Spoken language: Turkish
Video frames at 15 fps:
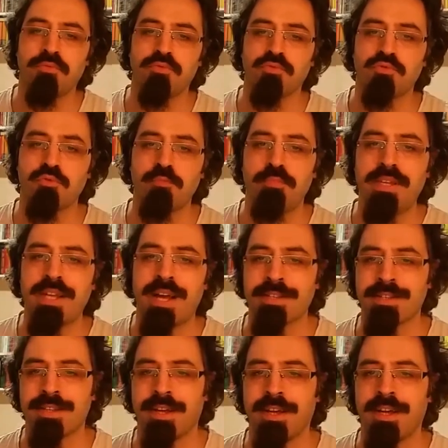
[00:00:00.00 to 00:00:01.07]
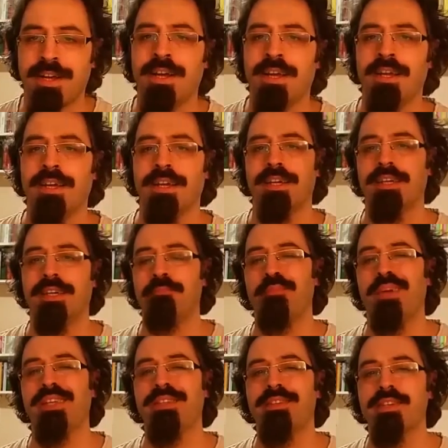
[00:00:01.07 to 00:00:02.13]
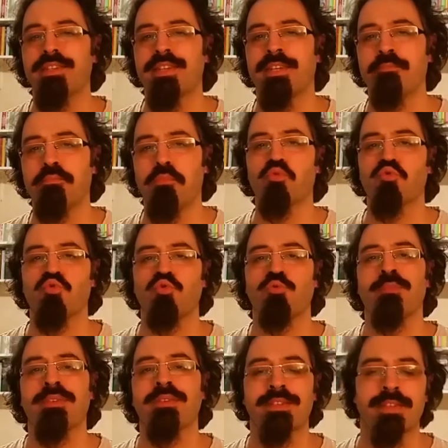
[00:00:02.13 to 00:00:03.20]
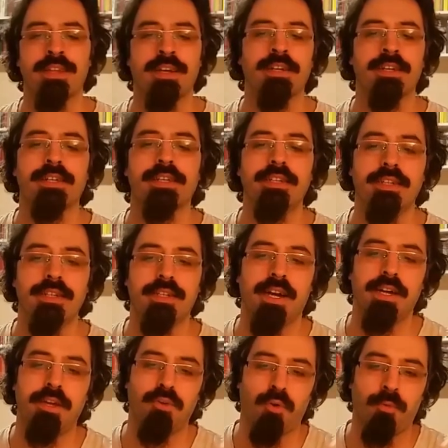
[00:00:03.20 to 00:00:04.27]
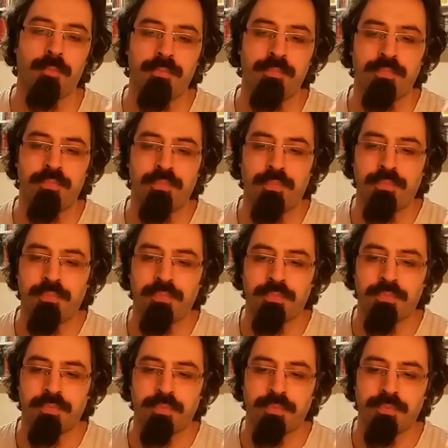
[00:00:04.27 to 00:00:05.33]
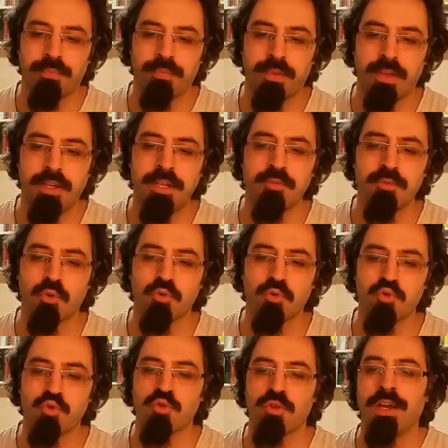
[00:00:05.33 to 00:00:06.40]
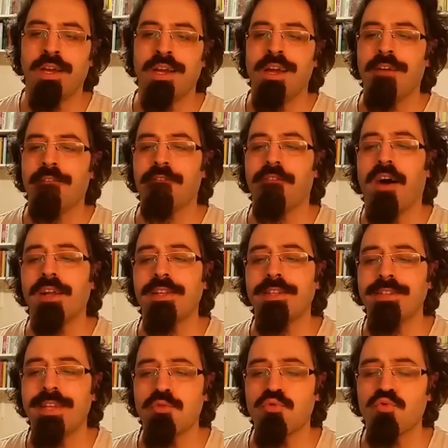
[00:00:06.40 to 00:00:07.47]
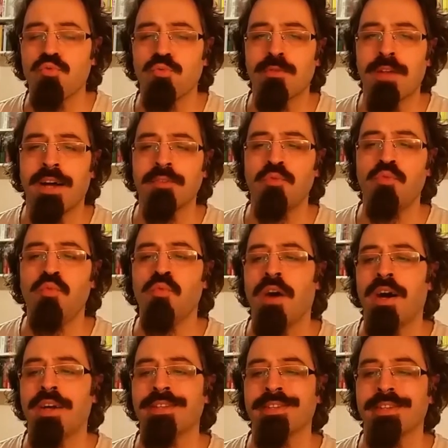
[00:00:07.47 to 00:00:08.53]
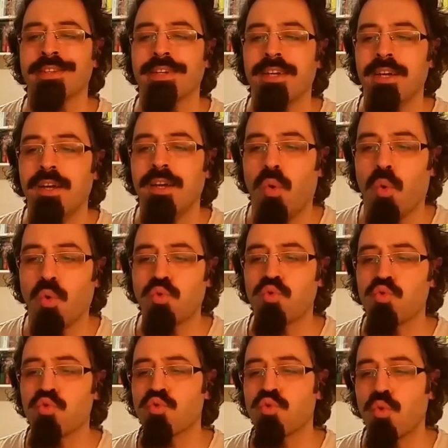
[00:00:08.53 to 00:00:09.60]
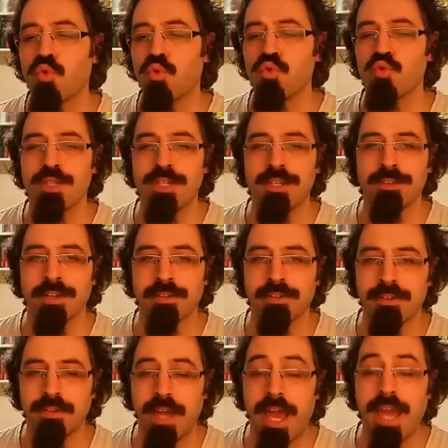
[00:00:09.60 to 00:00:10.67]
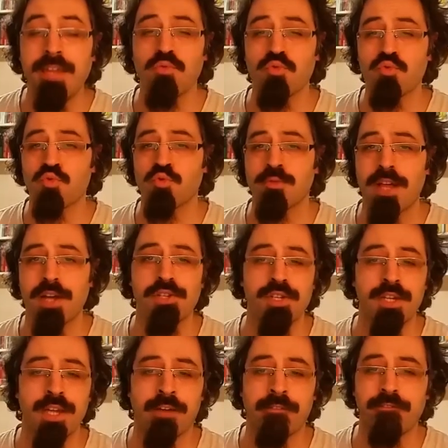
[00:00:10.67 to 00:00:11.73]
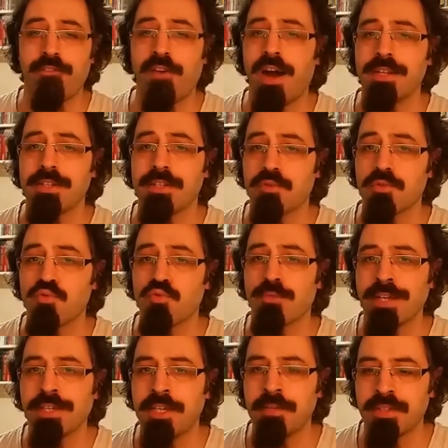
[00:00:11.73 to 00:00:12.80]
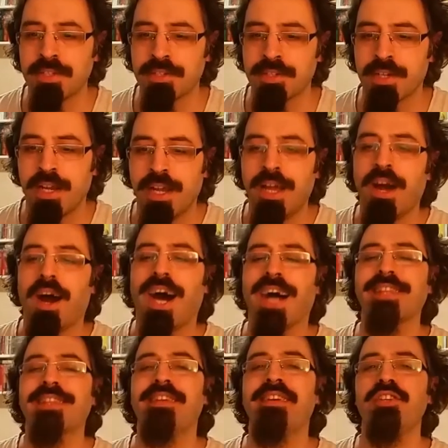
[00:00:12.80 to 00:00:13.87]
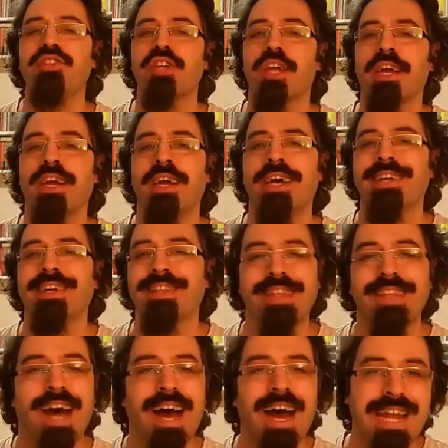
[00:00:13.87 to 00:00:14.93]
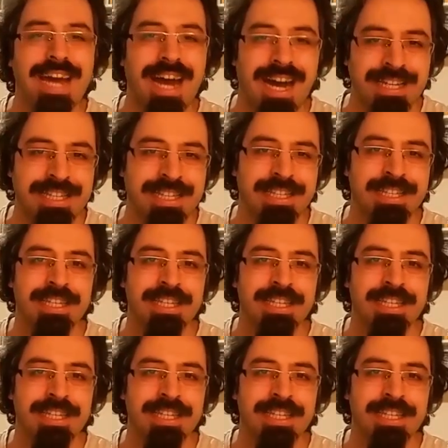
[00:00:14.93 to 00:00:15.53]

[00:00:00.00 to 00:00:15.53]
vurgusu biraz daha e, medresenin bozulmasına e, kayıyor. 29. Valide Sultan ünvanını 39 yılda en uzun taşıyan valide sultan kimdir? Hatice Tarhan